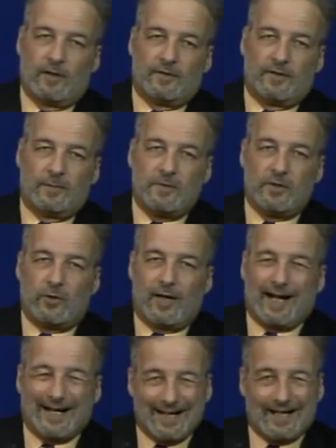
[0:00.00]
debido a
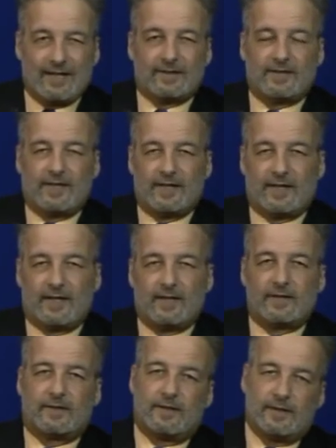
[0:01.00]
la gran cantidad de
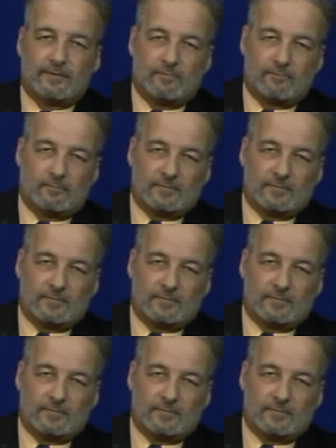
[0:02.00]
gente,